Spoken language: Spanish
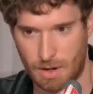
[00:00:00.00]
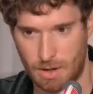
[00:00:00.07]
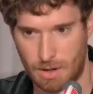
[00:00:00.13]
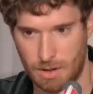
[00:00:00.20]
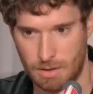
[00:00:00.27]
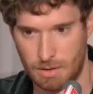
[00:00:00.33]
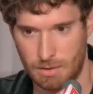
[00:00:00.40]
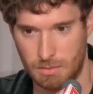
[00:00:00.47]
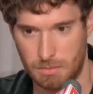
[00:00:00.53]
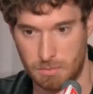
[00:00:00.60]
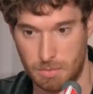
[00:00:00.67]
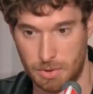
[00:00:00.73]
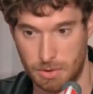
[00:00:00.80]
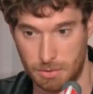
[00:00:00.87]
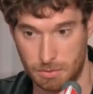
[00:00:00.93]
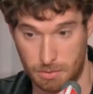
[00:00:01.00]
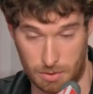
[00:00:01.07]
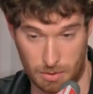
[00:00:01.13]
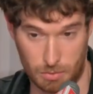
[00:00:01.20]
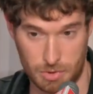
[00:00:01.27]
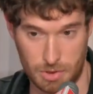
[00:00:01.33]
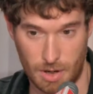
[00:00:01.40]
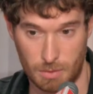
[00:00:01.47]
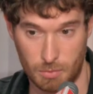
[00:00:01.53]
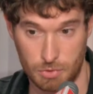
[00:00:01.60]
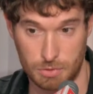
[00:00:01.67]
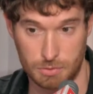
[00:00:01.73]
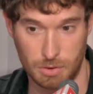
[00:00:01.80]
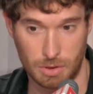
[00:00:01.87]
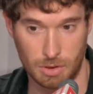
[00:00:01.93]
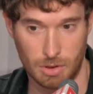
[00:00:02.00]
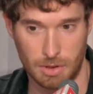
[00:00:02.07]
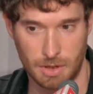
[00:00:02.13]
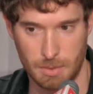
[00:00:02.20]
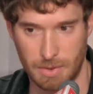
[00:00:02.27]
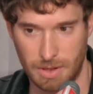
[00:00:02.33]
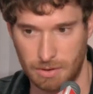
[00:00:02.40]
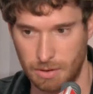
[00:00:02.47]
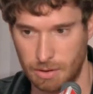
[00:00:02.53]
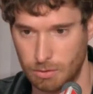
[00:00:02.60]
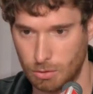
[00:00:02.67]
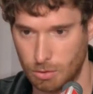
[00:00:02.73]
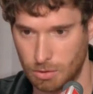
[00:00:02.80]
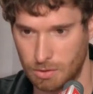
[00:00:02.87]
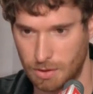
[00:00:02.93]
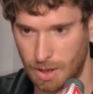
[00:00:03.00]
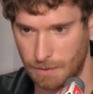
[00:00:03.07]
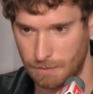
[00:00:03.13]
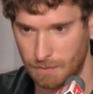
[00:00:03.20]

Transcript: eh, pero se escuchaba mucho folclore, Mercedes Sosa,